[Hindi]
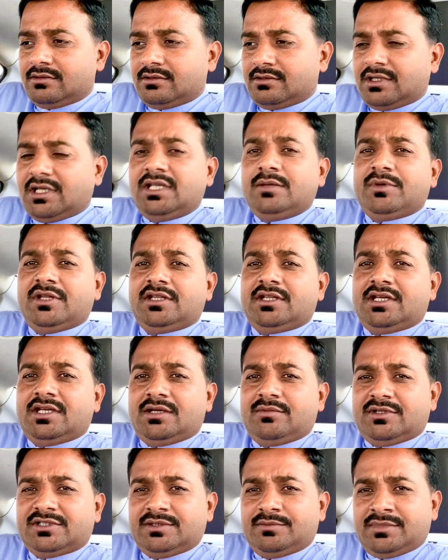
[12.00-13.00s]
कई बंदे
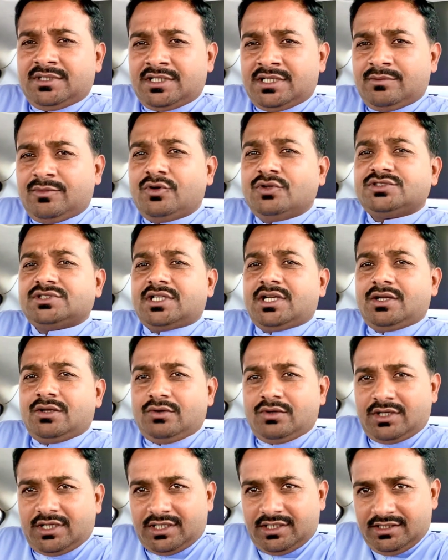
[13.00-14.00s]
हैं बस बल्कि बहुत सारे
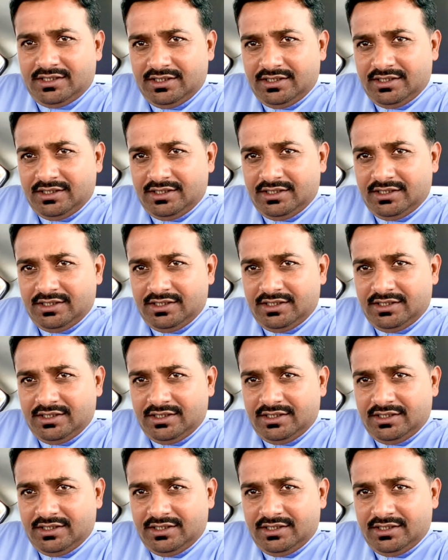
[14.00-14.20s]
लोग हैं